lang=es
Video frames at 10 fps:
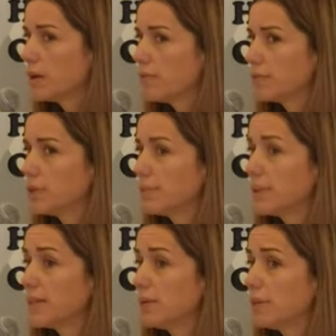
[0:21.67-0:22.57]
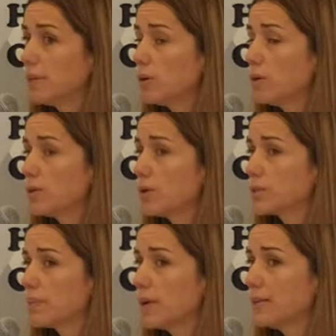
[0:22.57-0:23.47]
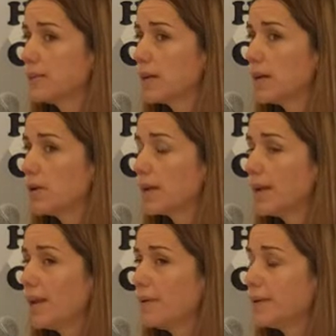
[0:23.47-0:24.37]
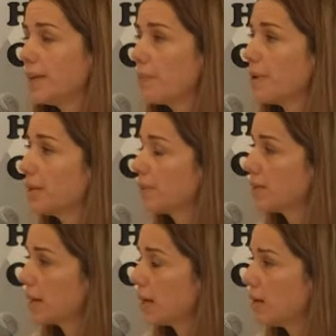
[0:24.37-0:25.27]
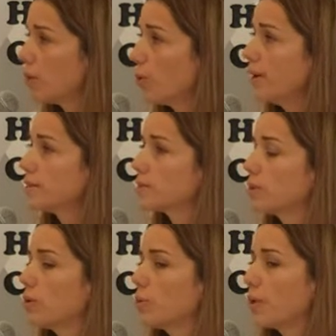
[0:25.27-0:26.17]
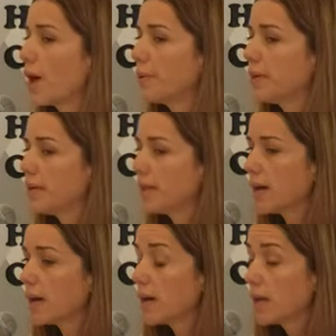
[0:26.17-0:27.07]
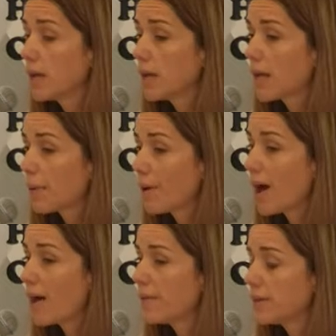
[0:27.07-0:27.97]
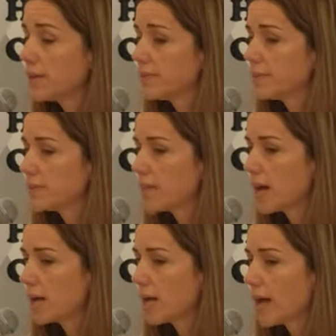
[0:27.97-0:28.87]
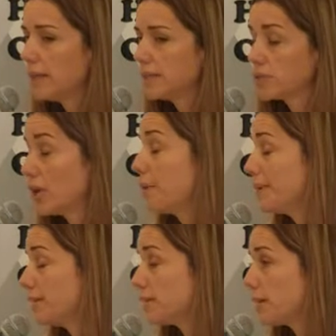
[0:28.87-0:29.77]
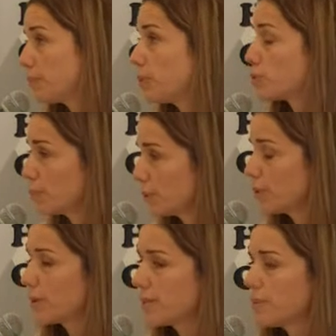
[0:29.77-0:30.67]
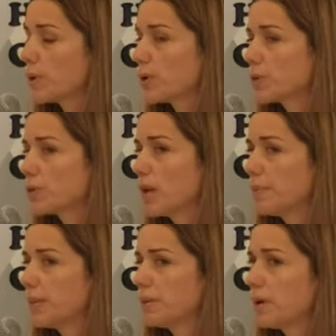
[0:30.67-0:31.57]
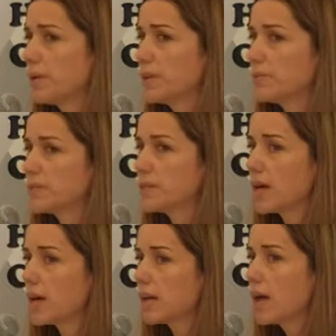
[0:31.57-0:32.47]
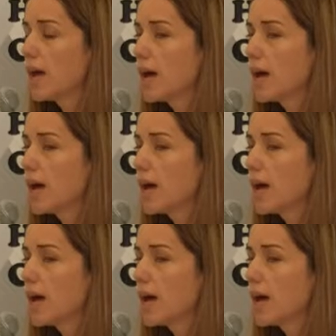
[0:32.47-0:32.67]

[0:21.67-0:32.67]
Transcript: Y fundamentalmente cuando se plantea lo que es la avenida perimetral. No es una avenida que va a beneficiar al, solamente, por supuesto que sí, pero no solamente va a beneficiar